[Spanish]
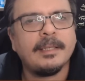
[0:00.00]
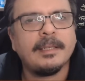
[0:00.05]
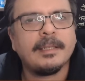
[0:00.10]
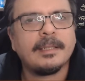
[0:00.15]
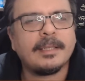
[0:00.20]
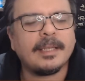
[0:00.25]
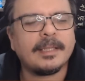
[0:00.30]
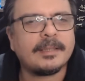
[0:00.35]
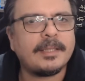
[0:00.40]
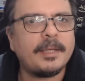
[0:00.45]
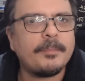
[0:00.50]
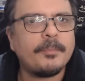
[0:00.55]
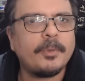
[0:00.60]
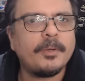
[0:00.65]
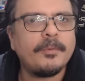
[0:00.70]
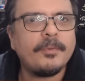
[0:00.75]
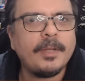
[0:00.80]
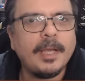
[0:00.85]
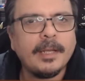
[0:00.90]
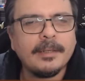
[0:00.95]
Que estén
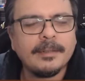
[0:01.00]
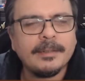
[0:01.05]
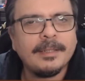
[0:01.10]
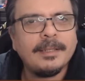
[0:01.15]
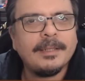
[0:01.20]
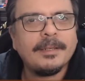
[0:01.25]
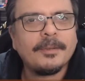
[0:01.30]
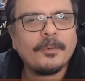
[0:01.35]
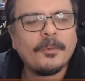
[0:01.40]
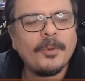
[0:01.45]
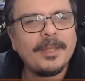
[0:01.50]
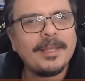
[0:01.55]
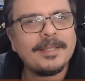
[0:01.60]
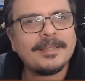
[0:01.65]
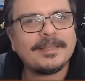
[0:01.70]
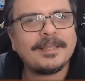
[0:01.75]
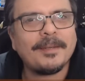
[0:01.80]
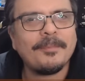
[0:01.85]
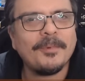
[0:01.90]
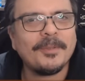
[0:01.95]
muy bien,
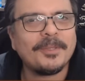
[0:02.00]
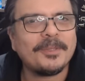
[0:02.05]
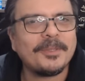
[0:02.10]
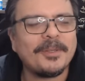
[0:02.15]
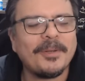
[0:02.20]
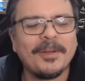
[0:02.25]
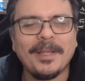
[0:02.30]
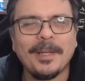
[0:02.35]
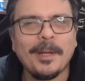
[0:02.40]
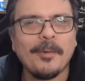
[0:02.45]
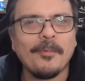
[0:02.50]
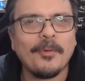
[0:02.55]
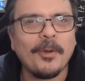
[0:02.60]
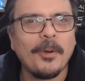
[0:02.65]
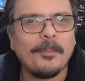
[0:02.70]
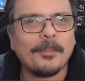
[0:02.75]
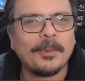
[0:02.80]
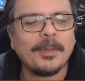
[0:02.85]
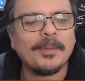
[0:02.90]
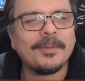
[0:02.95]
cuídense mucho y nos
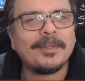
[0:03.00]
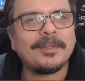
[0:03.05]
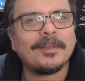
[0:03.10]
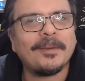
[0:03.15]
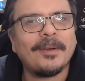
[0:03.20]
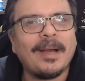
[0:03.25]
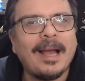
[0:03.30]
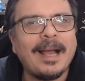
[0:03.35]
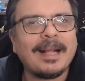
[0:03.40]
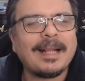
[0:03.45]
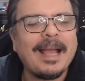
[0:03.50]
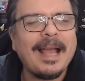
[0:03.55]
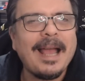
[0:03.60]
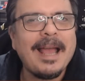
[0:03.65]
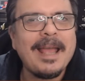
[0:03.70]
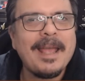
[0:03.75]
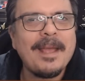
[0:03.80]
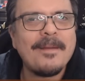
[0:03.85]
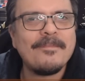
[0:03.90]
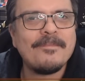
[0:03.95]
vemos pronto
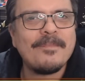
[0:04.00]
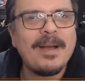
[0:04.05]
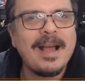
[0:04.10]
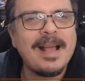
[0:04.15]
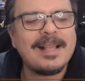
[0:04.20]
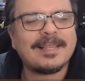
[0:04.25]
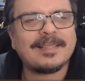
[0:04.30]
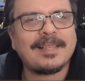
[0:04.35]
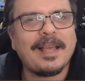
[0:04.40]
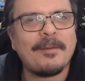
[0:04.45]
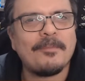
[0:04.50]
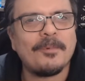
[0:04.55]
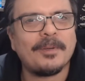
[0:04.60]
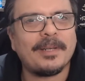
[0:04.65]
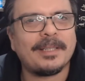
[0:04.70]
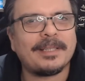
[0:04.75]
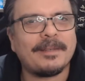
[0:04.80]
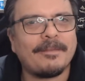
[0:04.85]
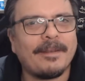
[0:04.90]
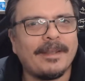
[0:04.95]
acá en
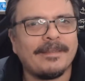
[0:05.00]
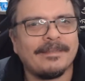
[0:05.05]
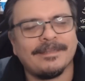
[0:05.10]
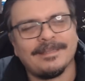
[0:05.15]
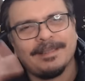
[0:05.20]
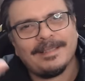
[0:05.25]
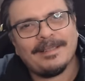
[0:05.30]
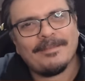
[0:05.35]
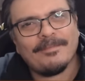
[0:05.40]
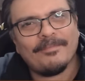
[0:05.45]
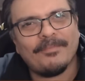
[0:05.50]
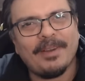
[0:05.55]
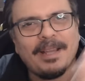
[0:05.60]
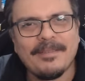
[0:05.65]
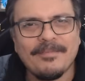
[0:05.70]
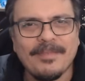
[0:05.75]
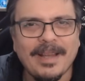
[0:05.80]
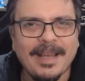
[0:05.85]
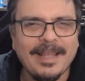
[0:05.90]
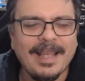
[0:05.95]
Masamune TV.
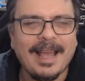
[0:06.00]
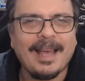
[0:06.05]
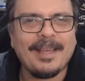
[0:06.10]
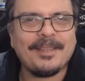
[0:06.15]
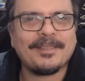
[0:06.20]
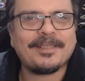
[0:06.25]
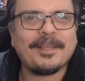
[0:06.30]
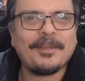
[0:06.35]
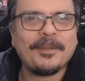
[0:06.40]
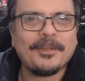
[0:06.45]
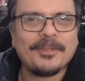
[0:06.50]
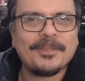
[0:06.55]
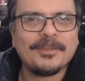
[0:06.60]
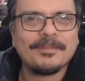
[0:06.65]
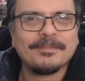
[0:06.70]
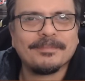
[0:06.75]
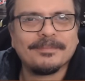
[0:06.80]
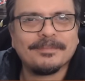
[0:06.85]
Bye bye, adiós adiós.